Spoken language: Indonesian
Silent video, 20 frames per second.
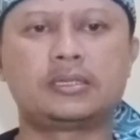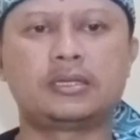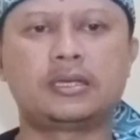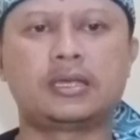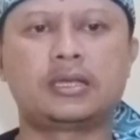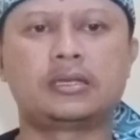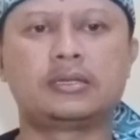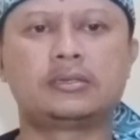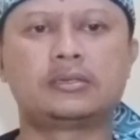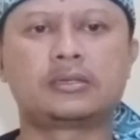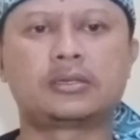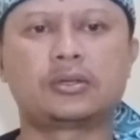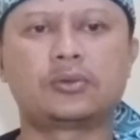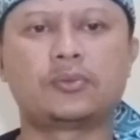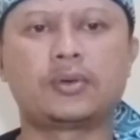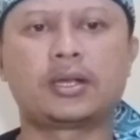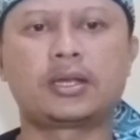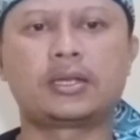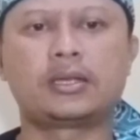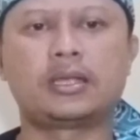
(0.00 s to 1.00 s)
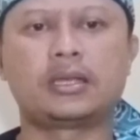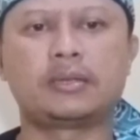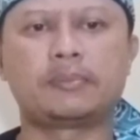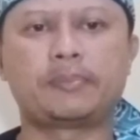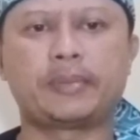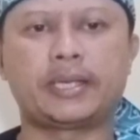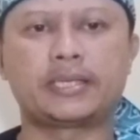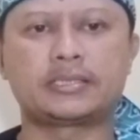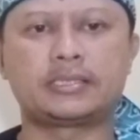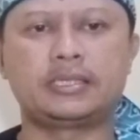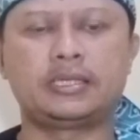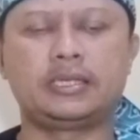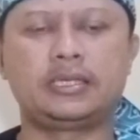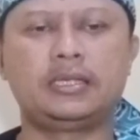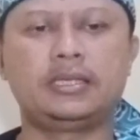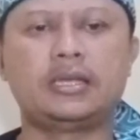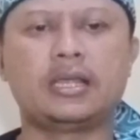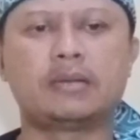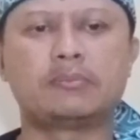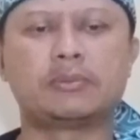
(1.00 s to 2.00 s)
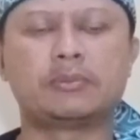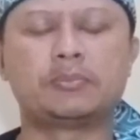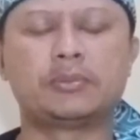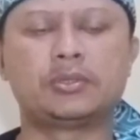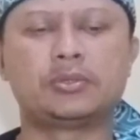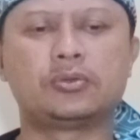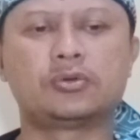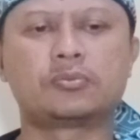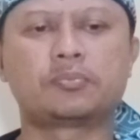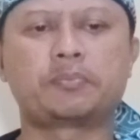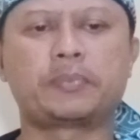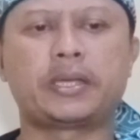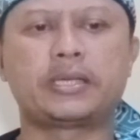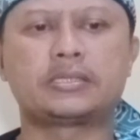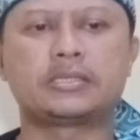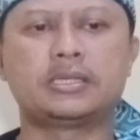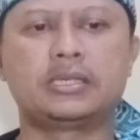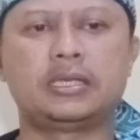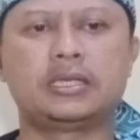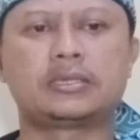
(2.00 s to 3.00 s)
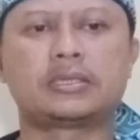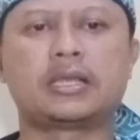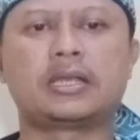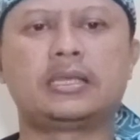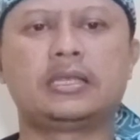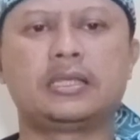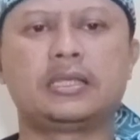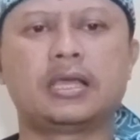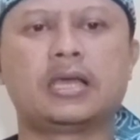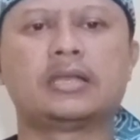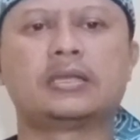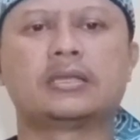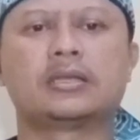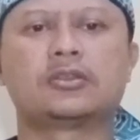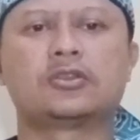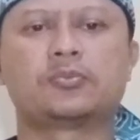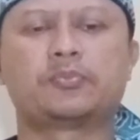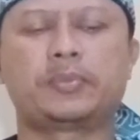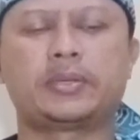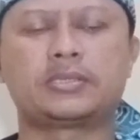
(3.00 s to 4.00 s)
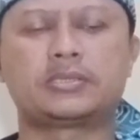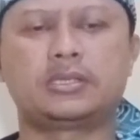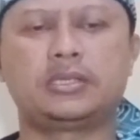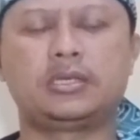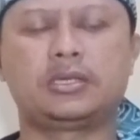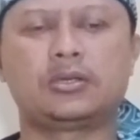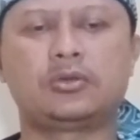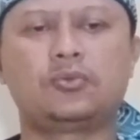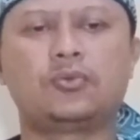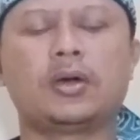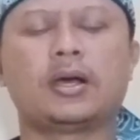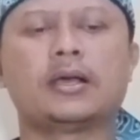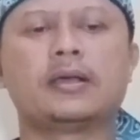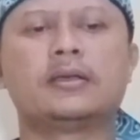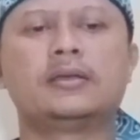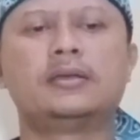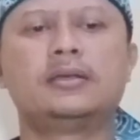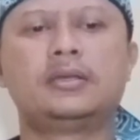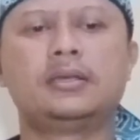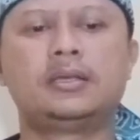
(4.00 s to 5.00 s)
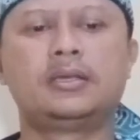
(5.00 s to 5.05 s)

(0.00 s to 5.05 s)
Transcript: dan keluar dari PSI dan membentuk PSI tandingan atau PSI kedua.